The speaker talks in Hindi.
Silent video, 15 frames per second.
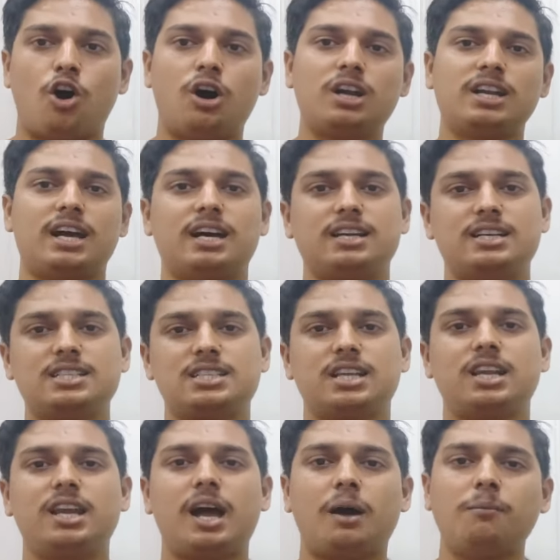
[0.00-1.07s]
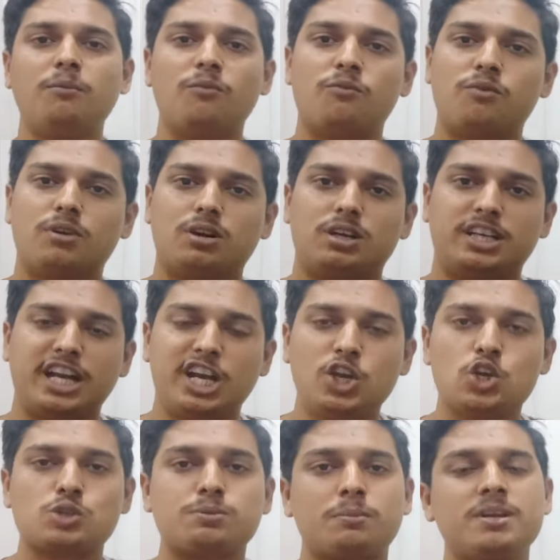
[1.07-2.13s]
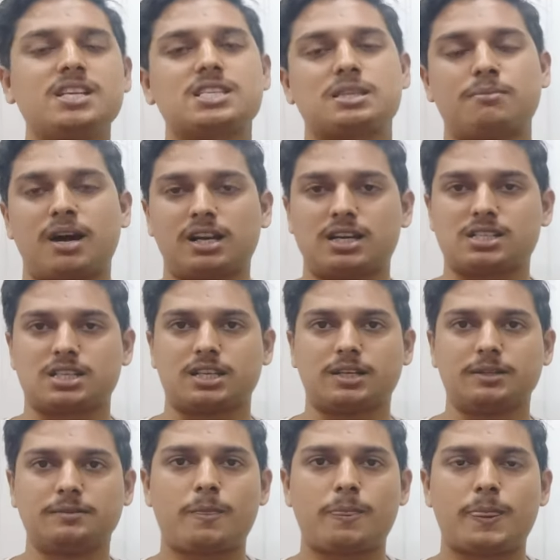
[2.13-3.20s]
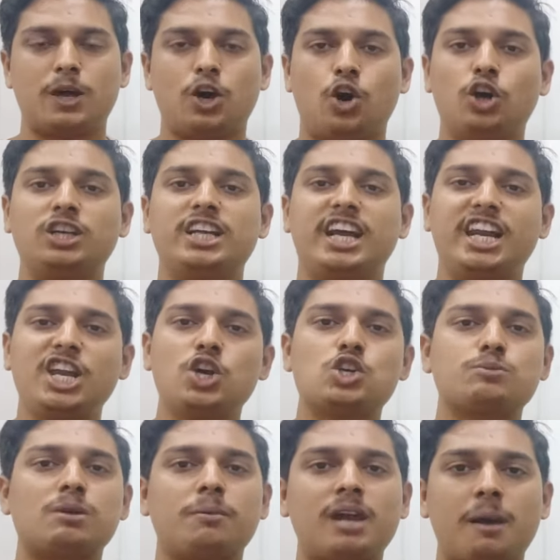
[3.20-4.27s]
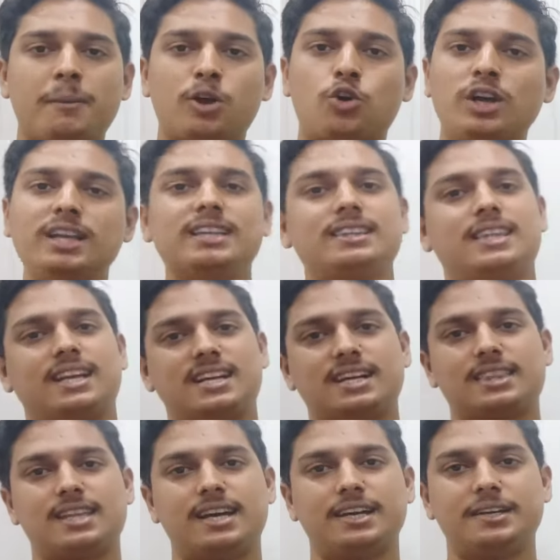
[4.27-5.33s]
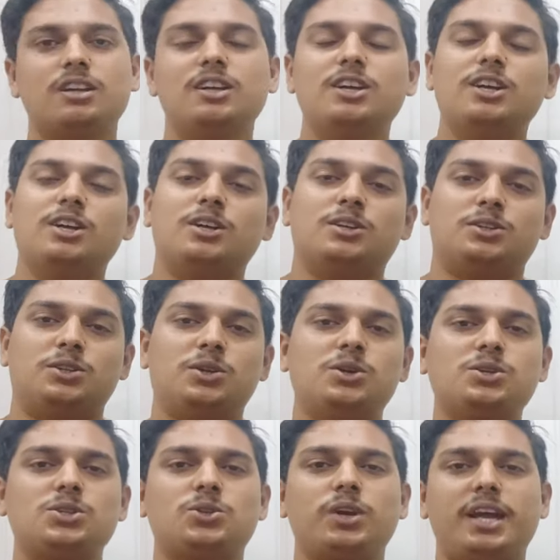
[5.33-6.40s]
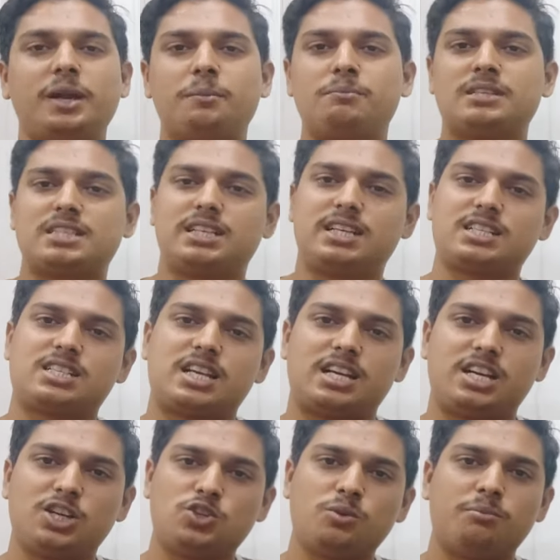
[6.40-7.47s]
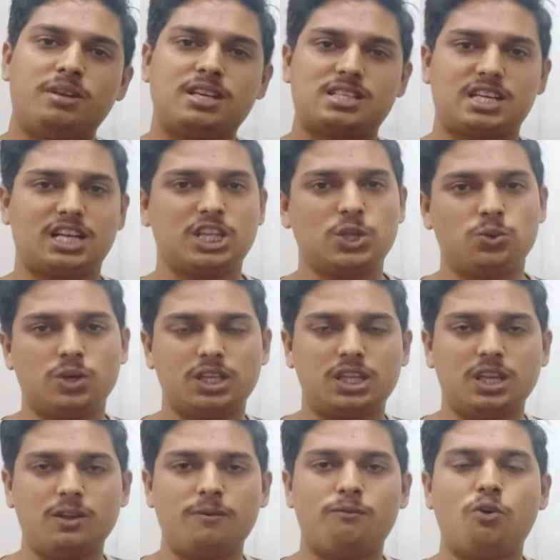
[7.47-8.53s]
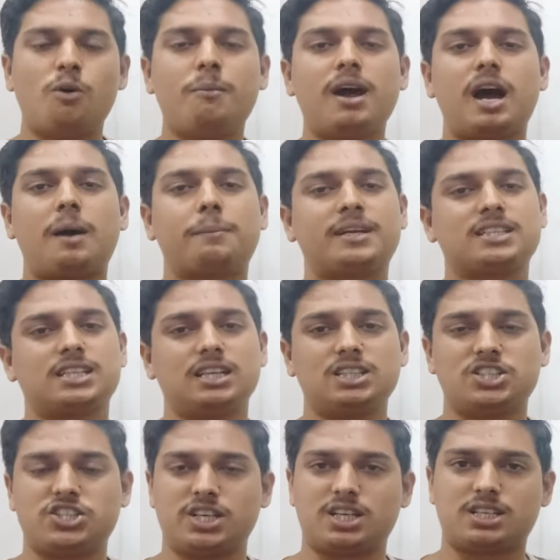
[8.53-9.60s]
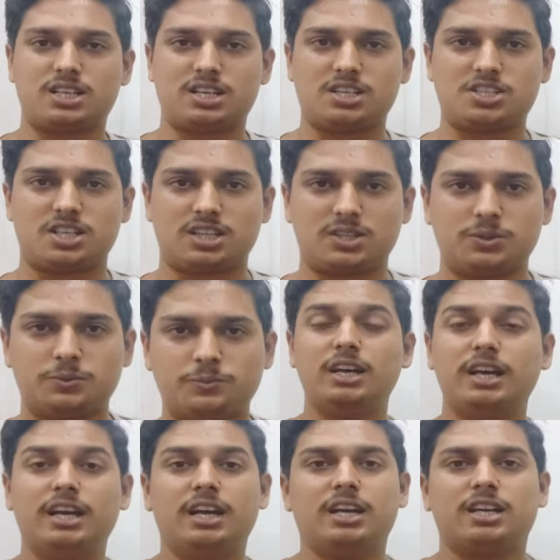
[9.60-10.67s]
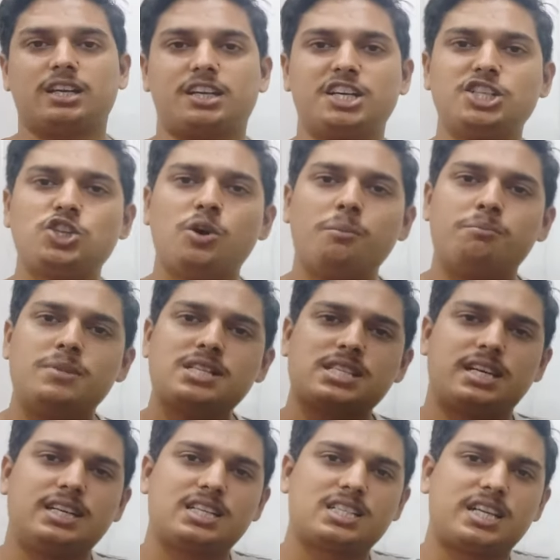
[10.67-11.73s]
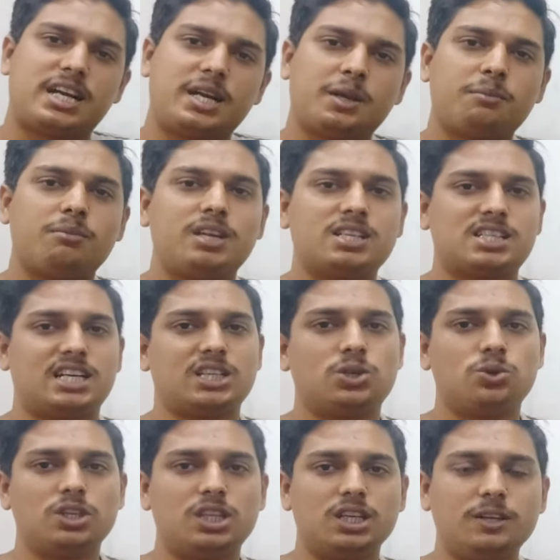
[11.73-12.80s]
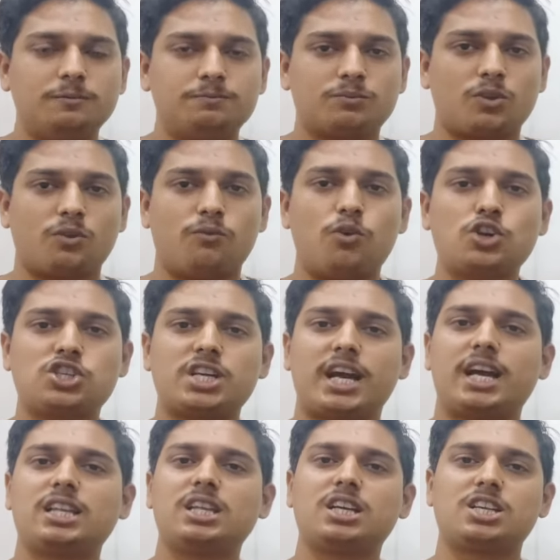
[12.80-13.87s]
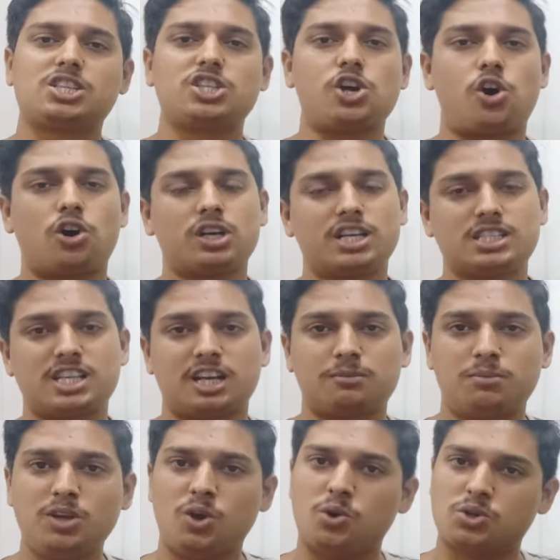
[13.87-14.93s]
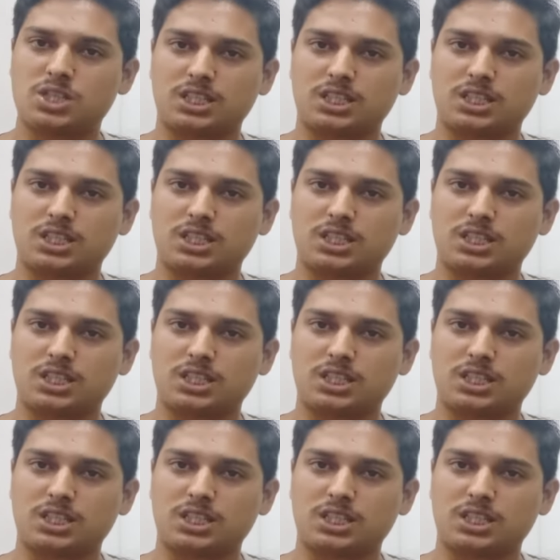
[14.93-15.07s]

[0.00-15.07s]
और इजीली हम डेली यूज पे भी इस्तेमाल कर सके और डेली यूज में भी हमें कोई दिक्कत ना आए दोस्तों एक मिसअंडरस्टैंडिंग जो मेरे साथ हुई थी वो मैं आपके साथ शेयर करना चाहता हूँ कि जो मिसअंडरस्टैंडिंग मेरे साथ हुई थी वो शायद किसी और के साथ भी हो